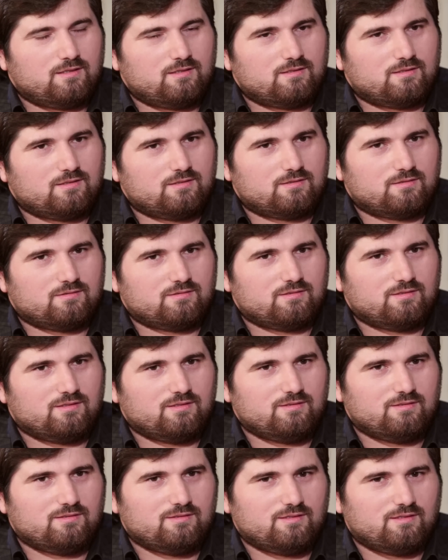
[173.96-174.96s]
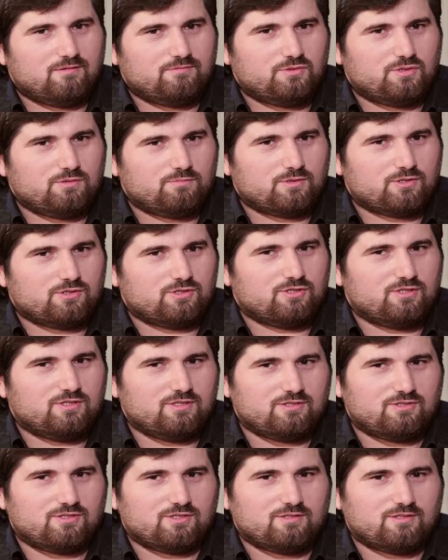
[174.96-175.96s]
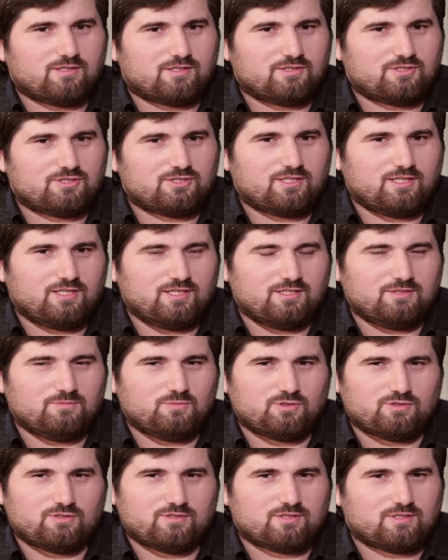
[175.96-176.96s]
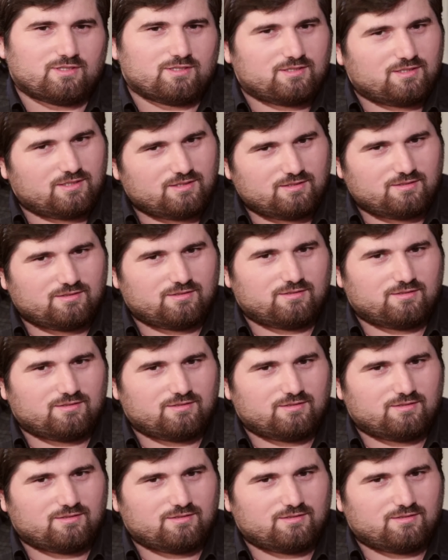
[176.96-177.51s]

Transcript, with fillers: А, я вообще по жизни человек настроения, можно сказать.